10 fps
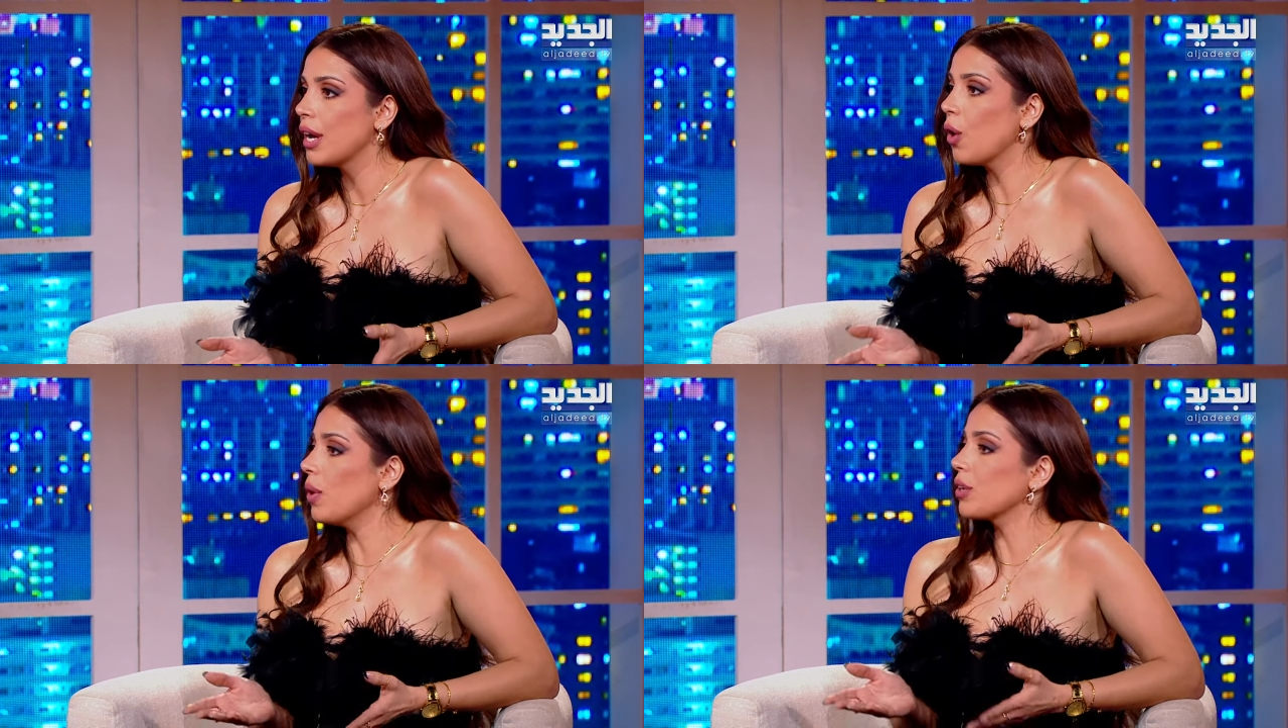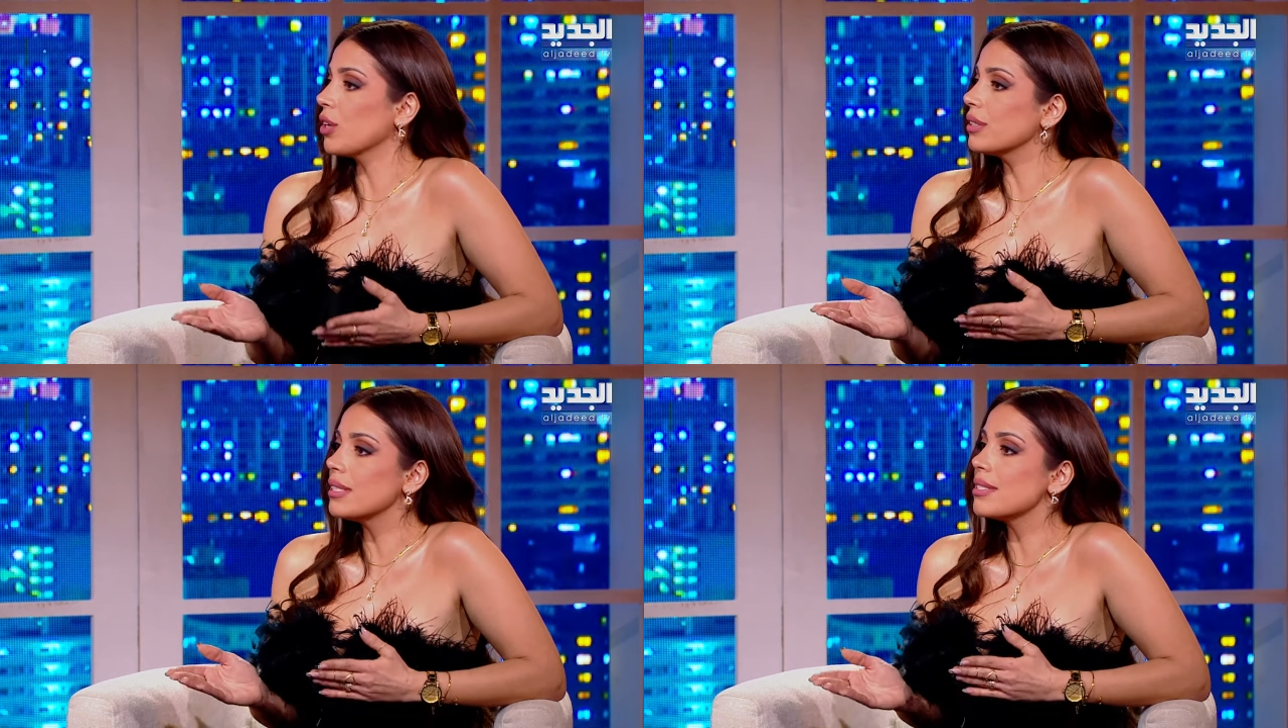هو
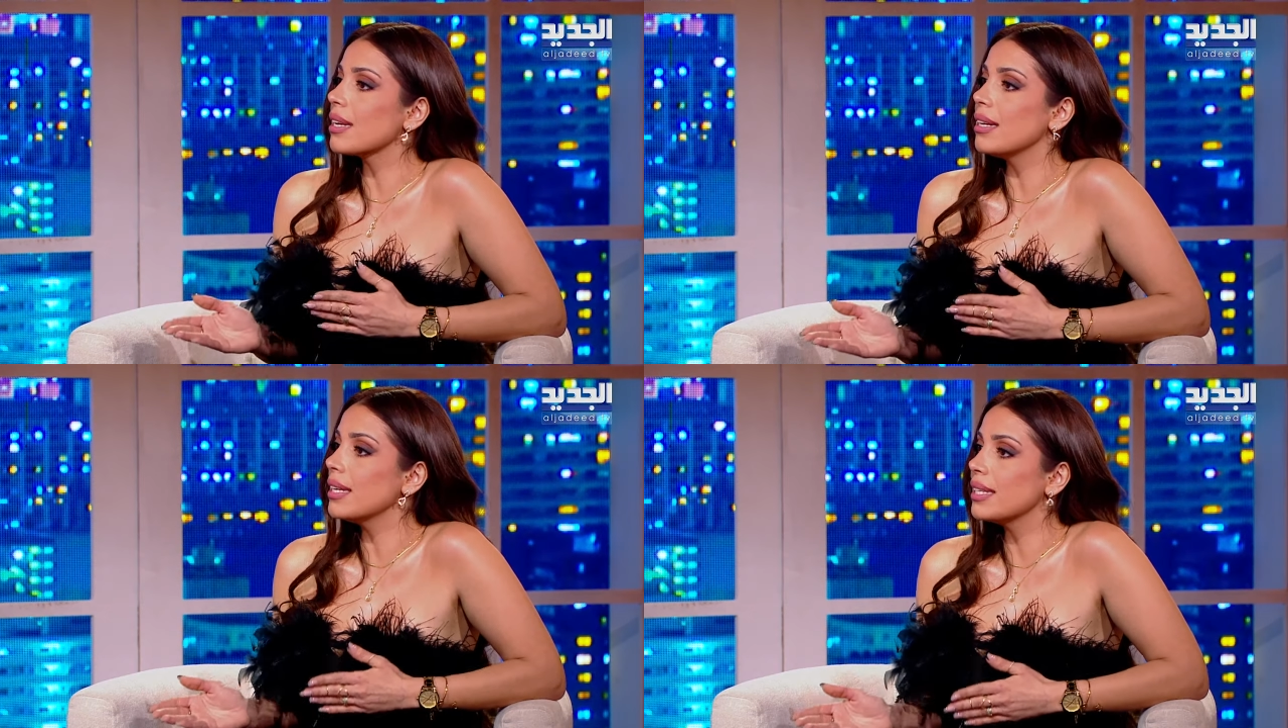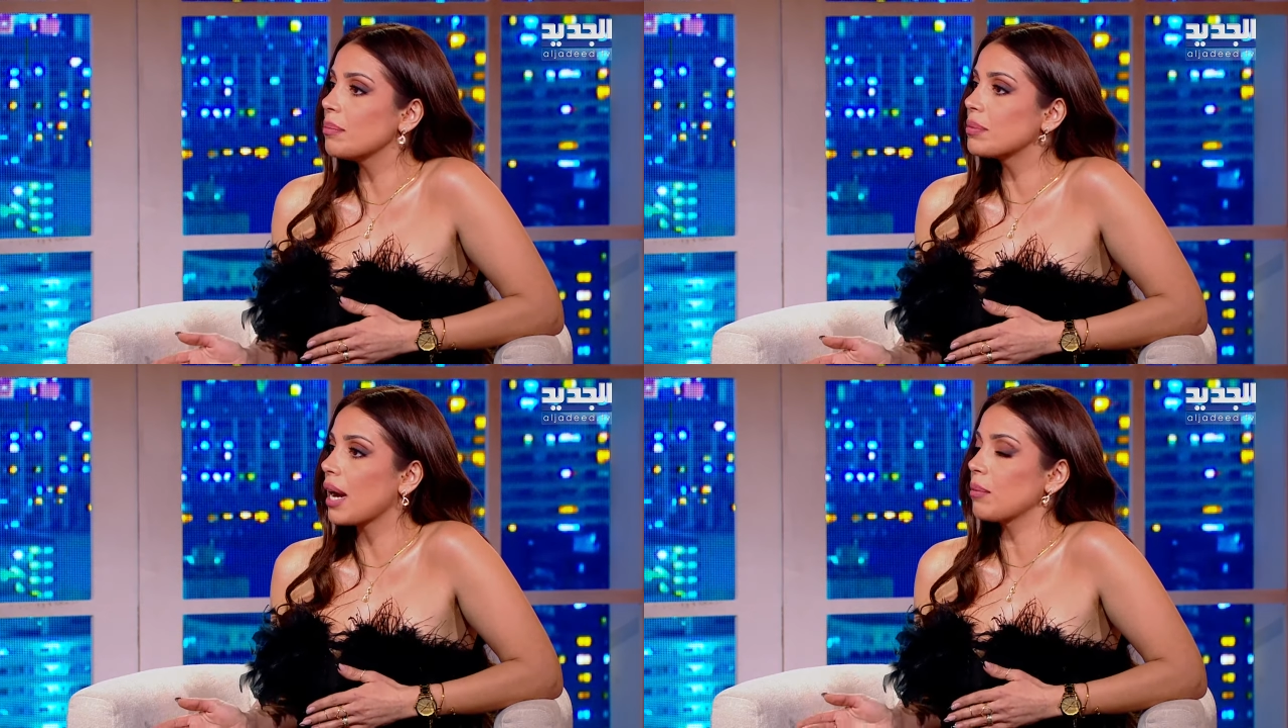الكونتنت اللي هي
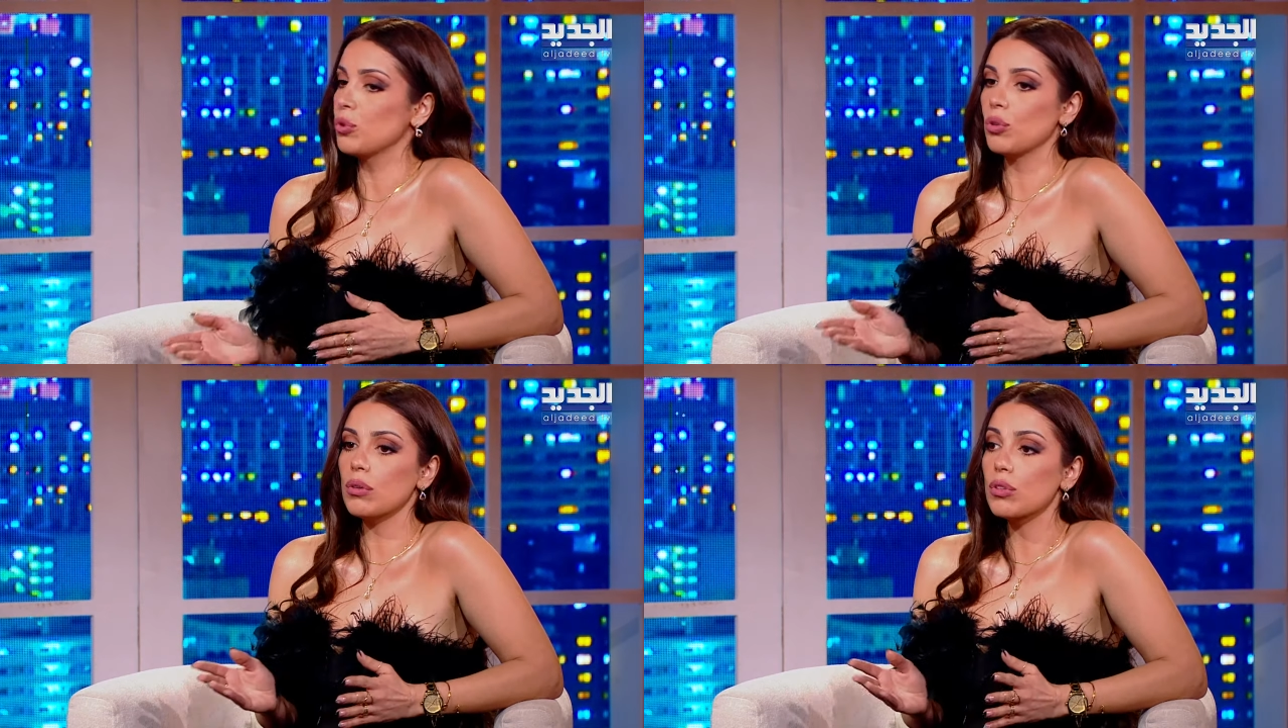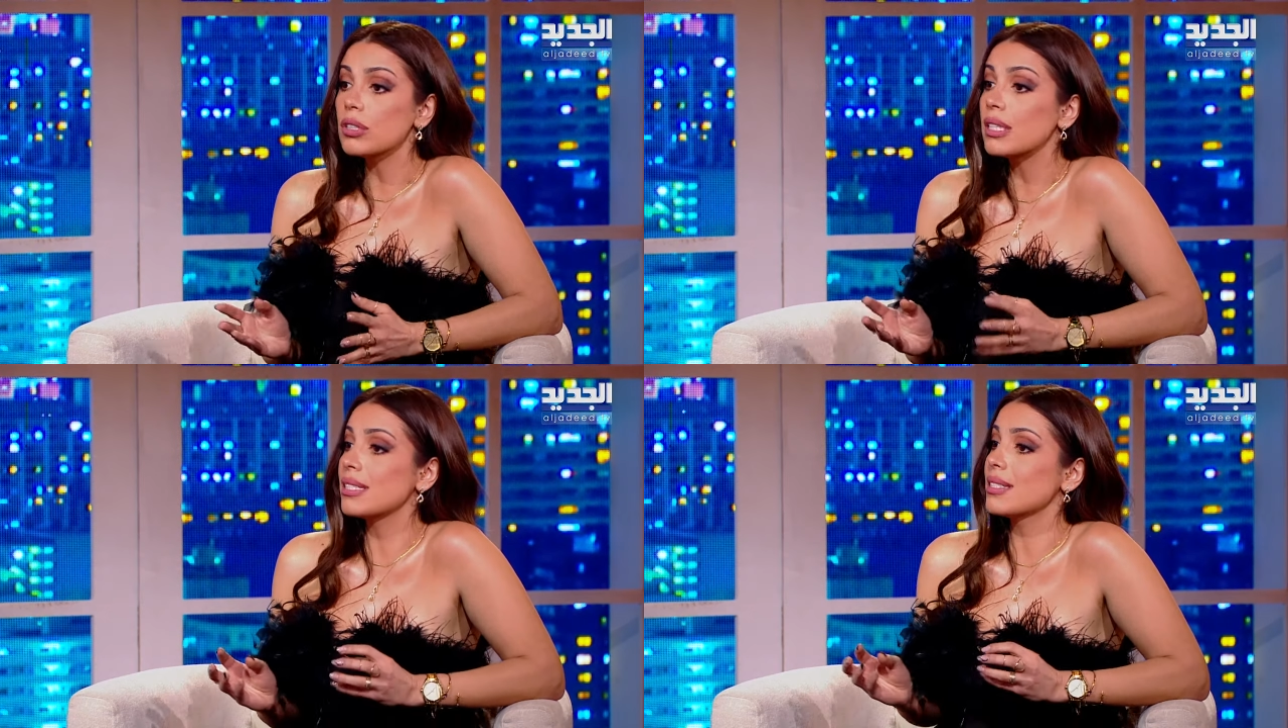بتعمله
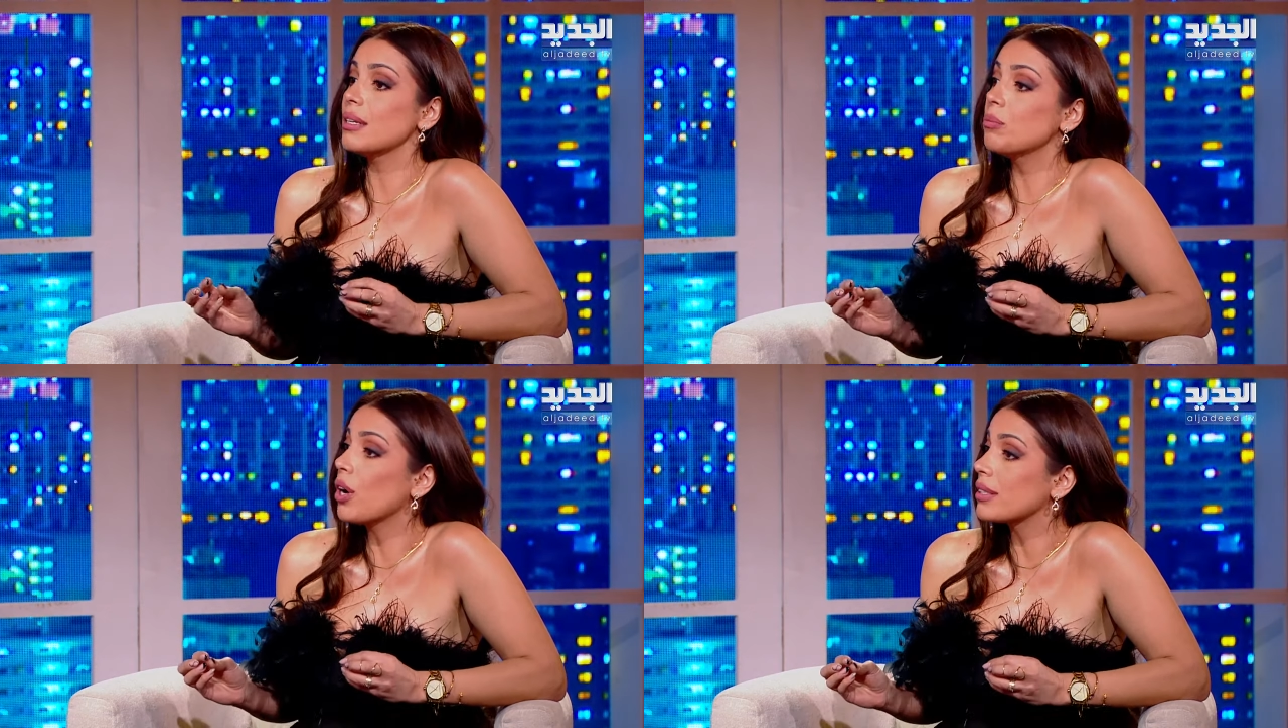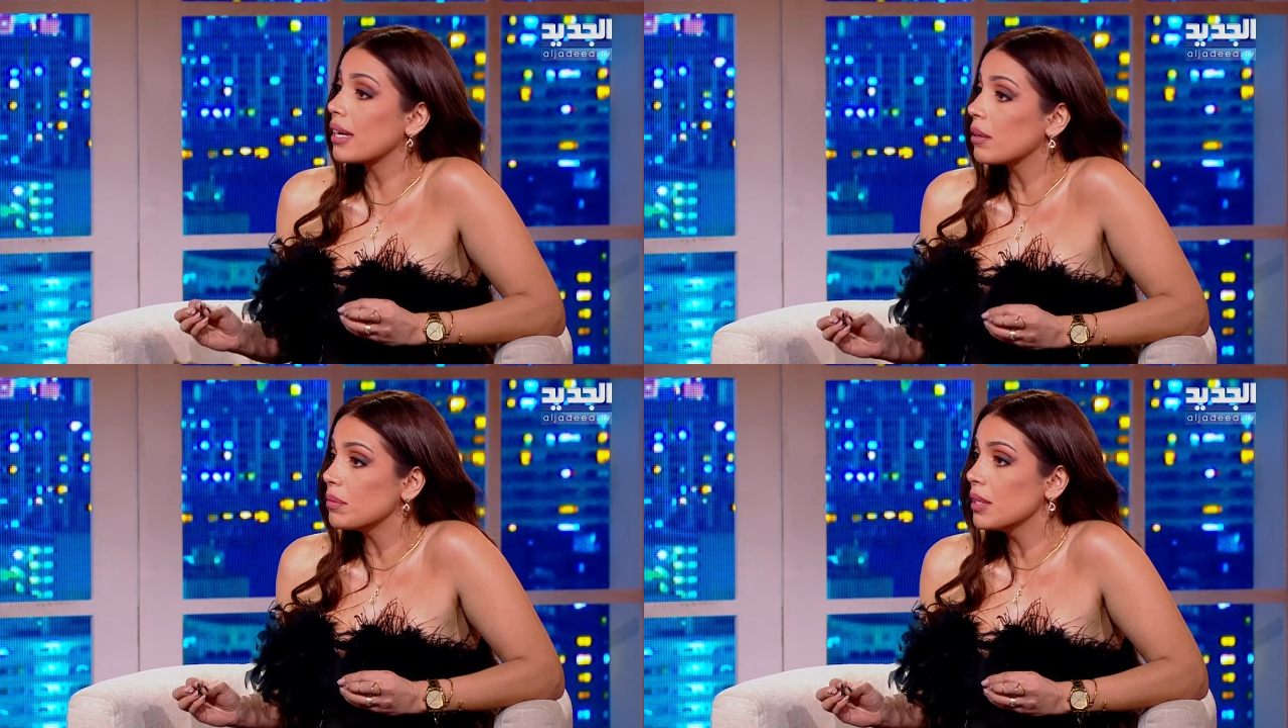كونتنت كثير
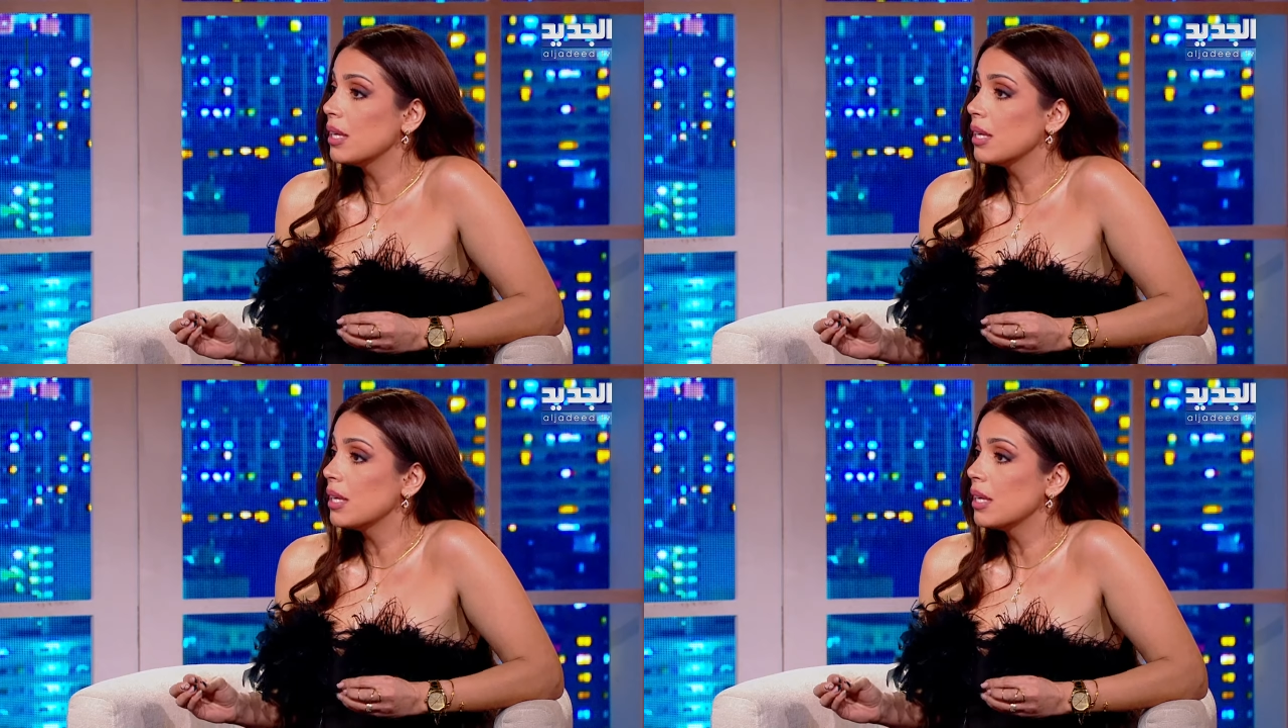محترم